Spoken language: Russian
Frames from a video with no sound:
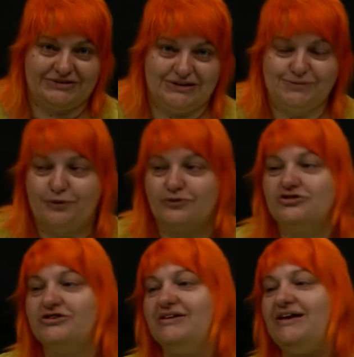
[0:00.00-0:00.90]
есть прочерк
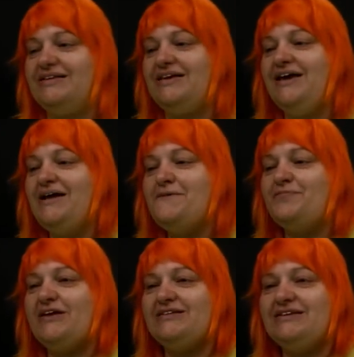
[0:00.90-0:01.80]
на этой, на
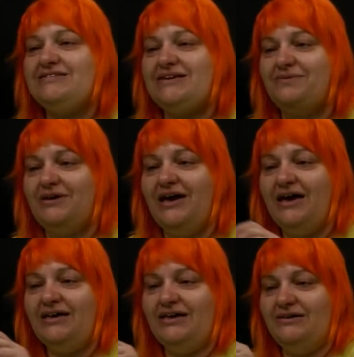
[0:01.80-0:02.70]
этой теме.
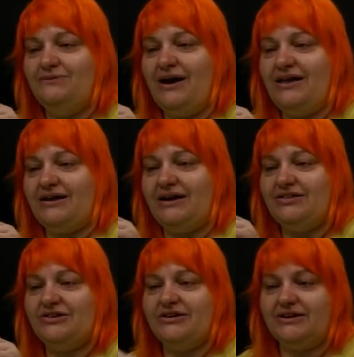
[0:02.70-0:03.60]
И маленькая
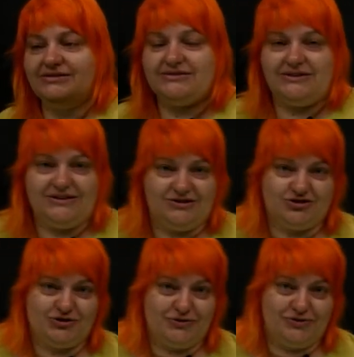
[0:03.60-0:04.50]
интеграция,
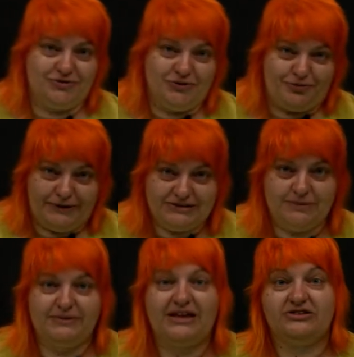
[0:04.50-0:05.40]
что, ну, в принципе,
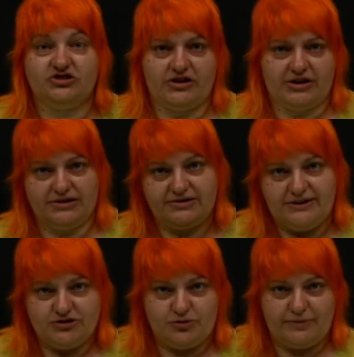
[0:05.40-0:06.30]
надо же организовать,
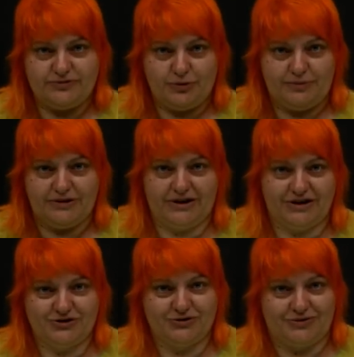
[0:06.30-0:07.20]
чтобы все было
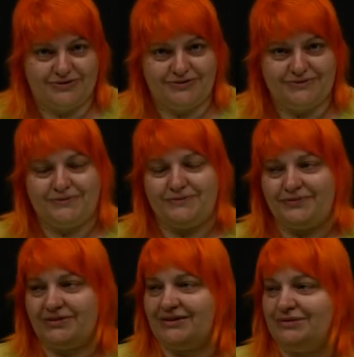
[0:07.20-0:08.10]
хорошо
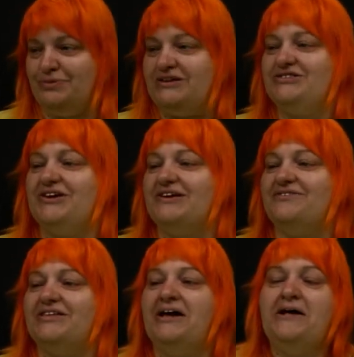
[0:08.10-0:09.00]

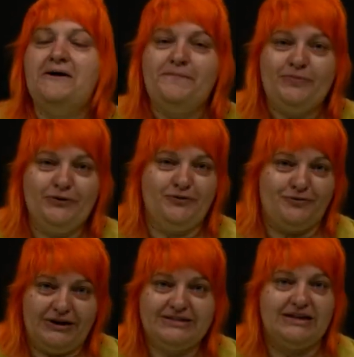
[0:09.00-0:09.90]
администрировано. Но
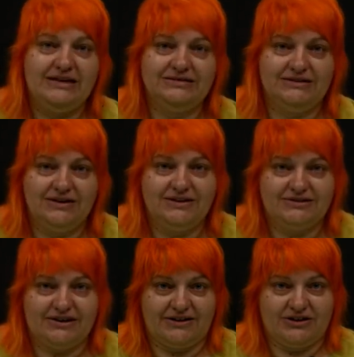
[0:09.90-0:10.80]
это не сильная
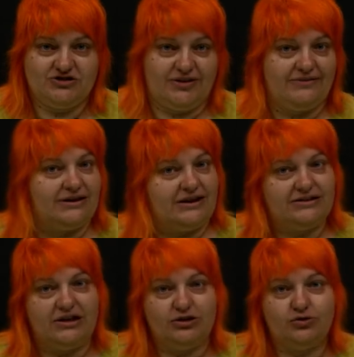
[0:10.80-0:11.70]
сторона человека. Это
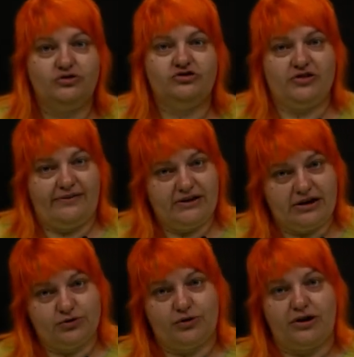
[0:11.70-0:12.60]
не тот человек,
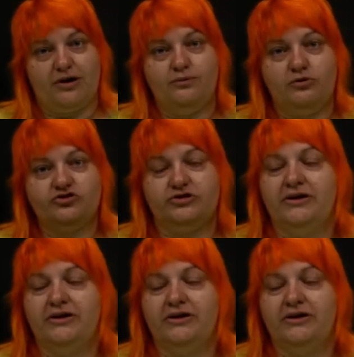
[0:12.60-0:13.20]
который может